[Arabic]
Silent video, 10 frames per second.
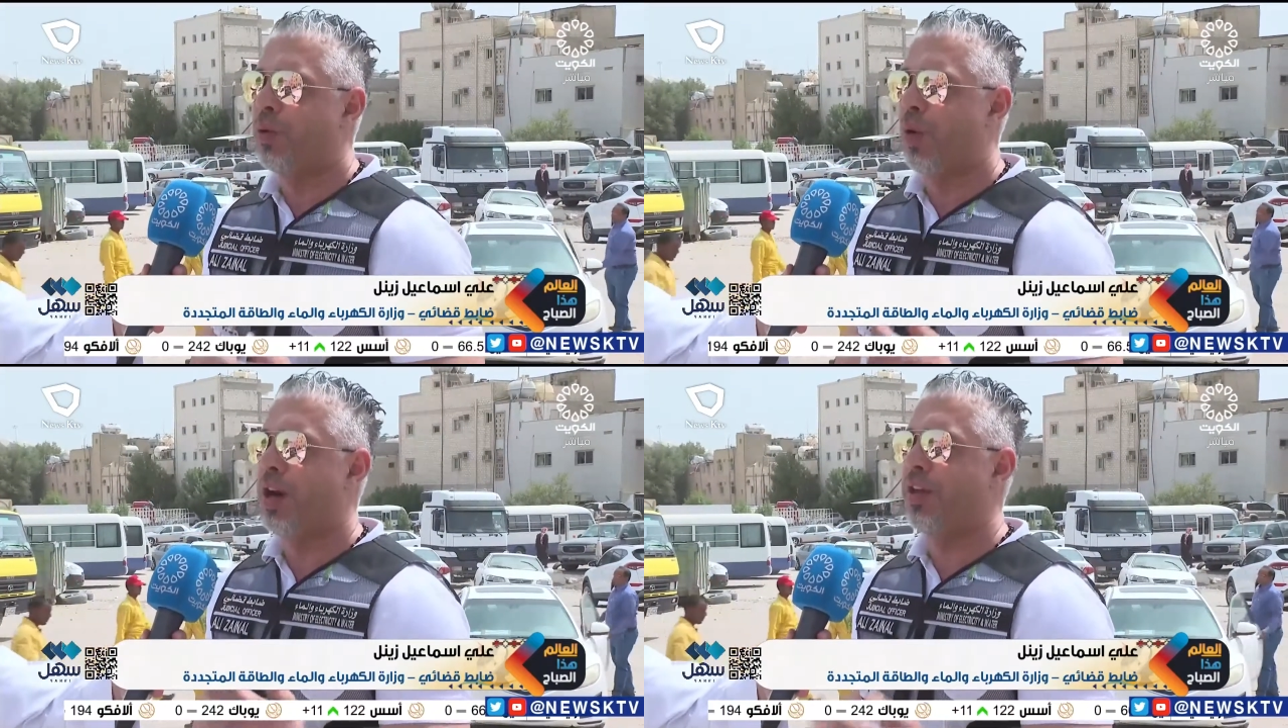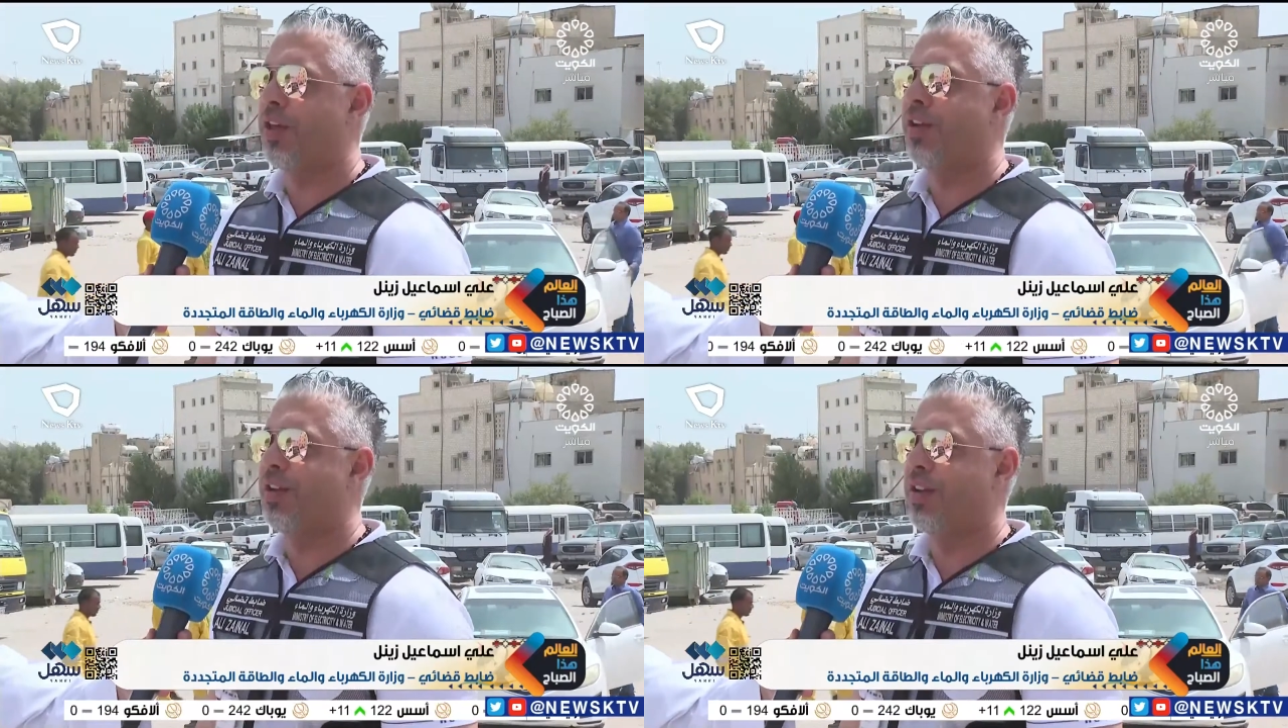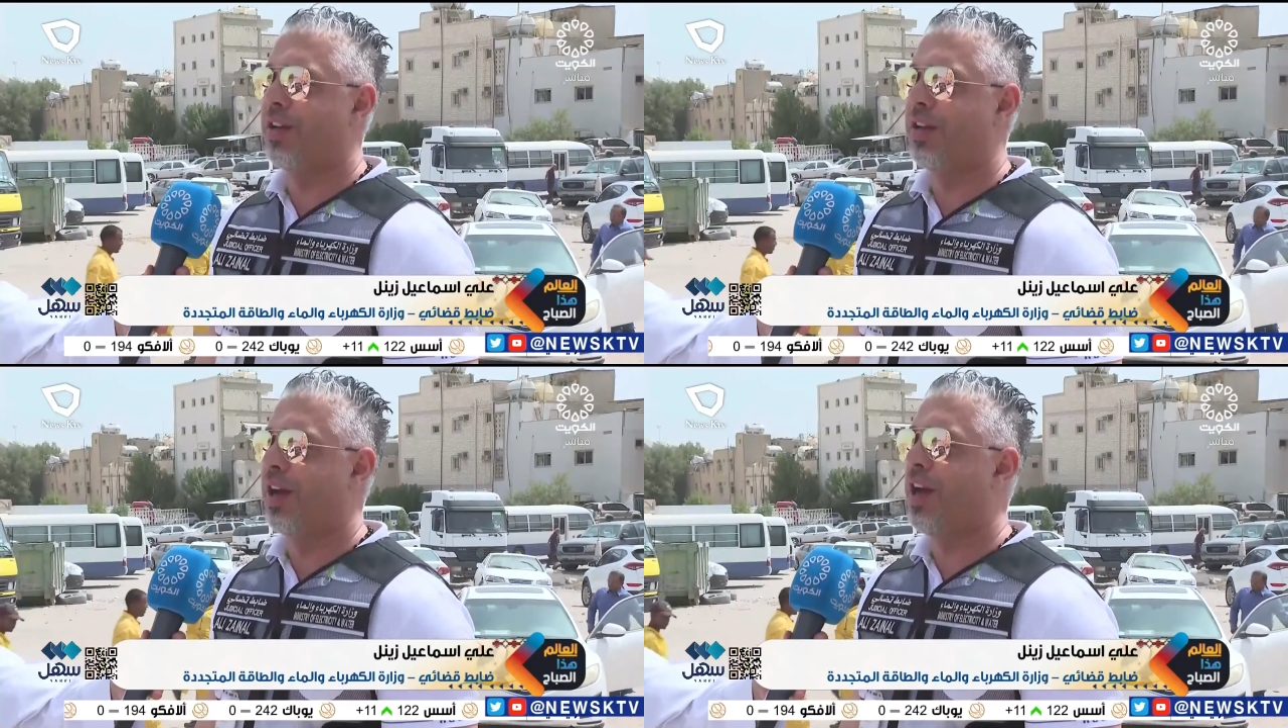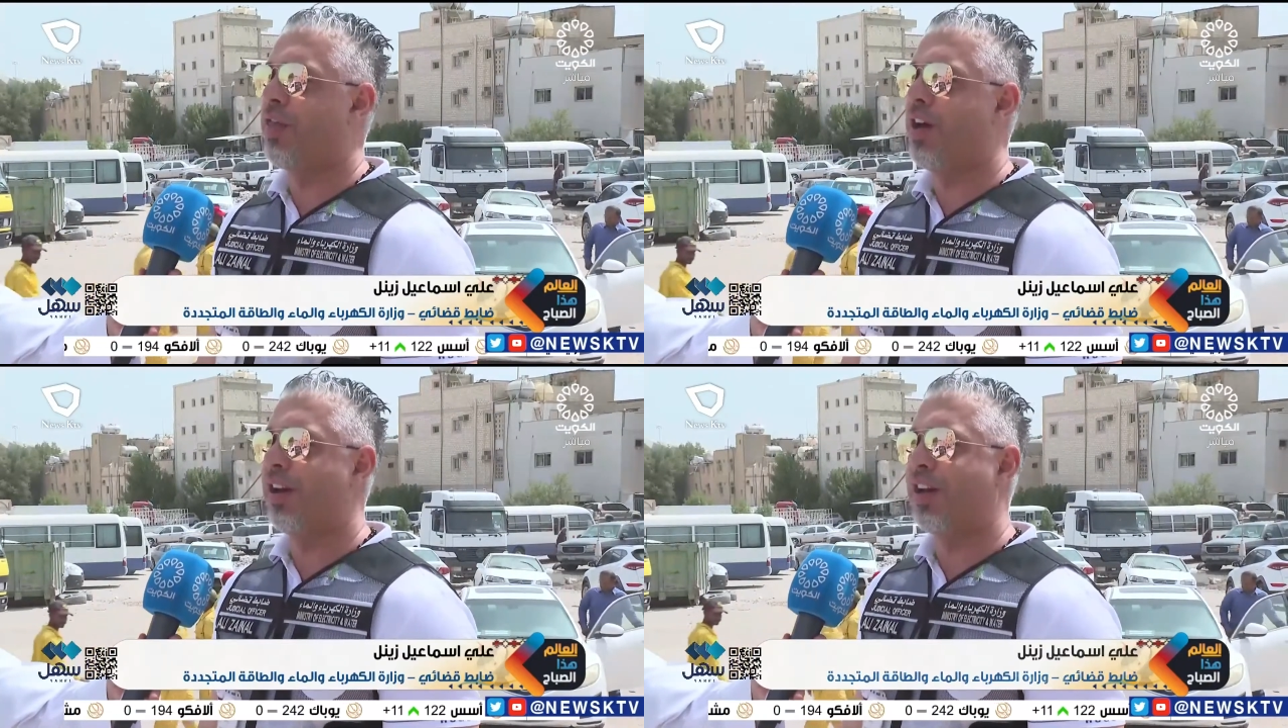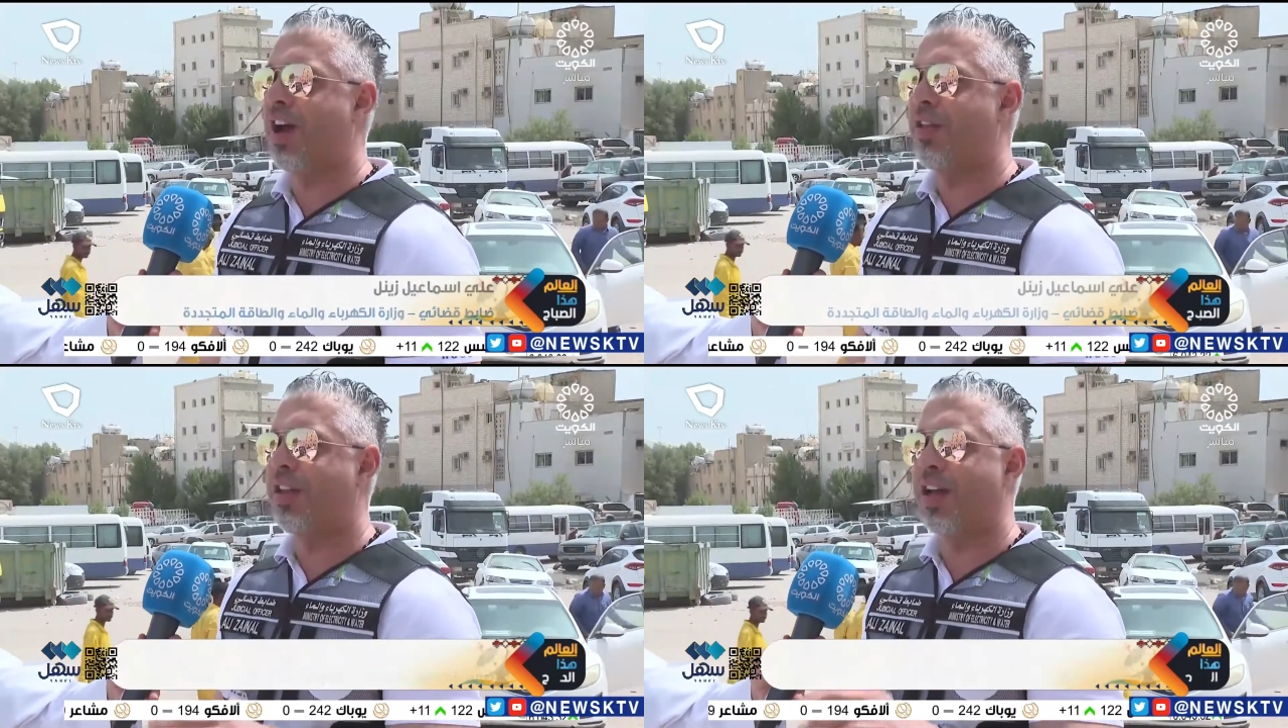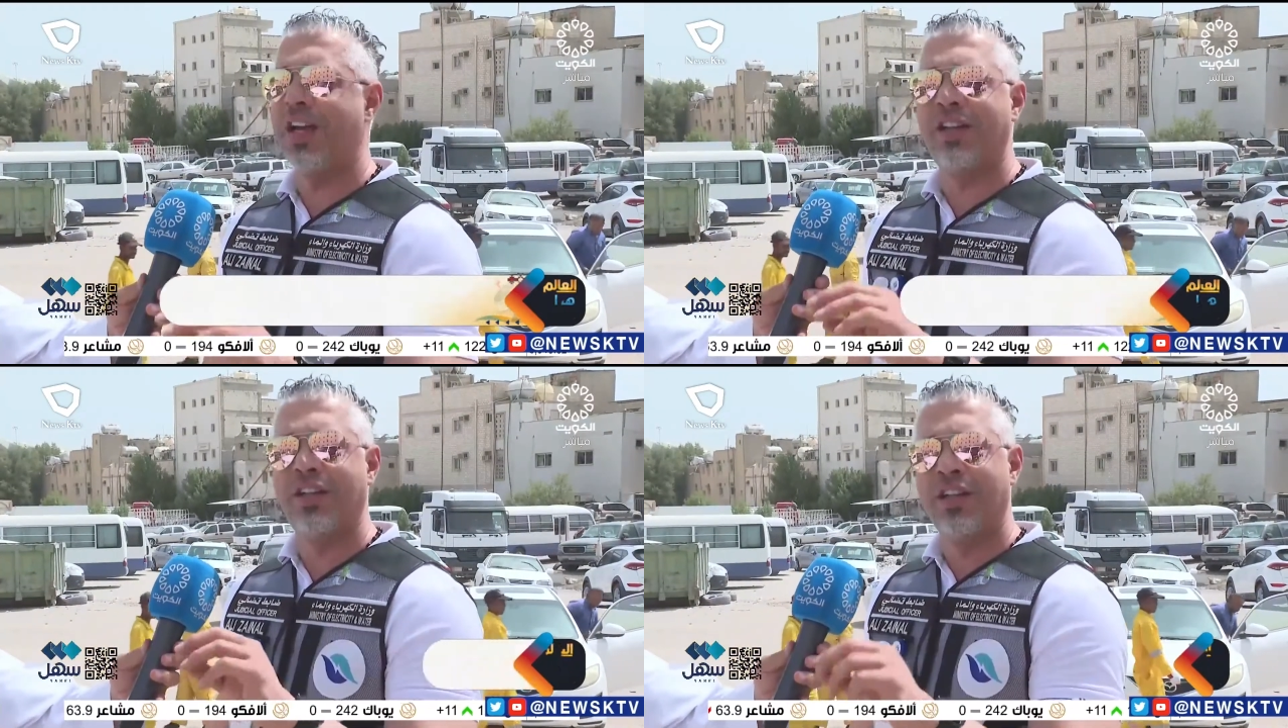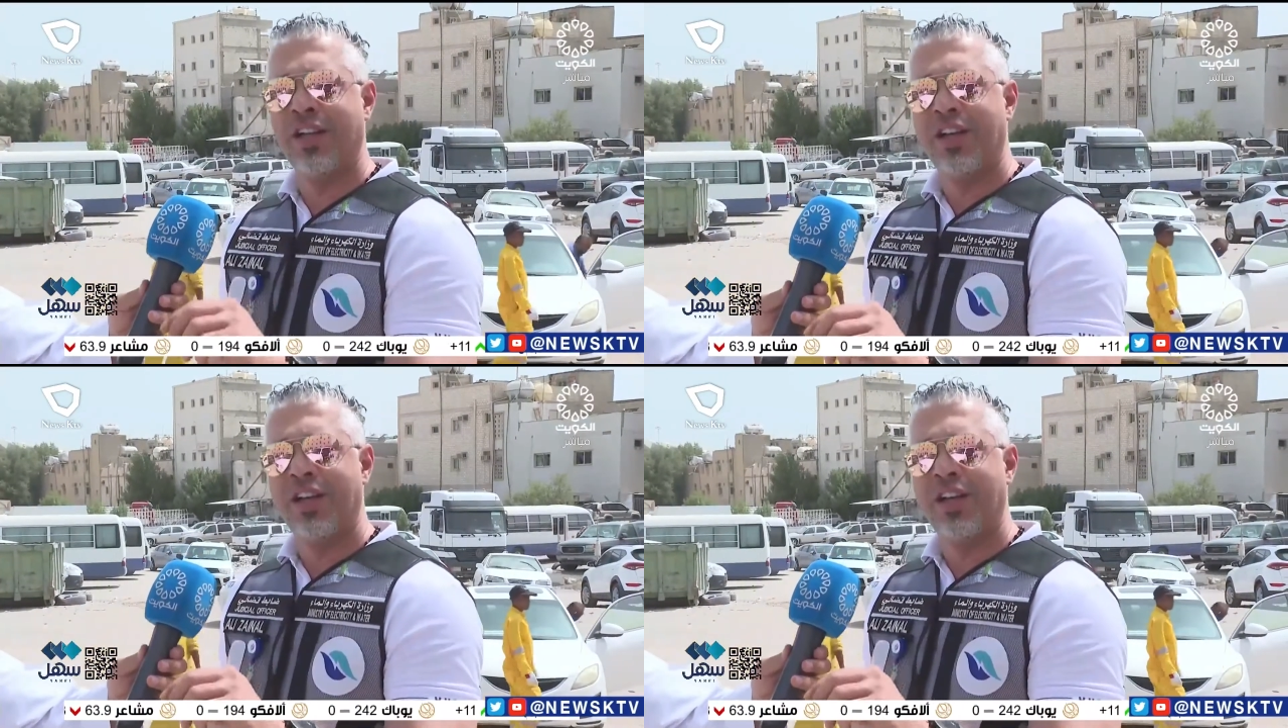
وايضا أه، غير ذلك هذه تهدد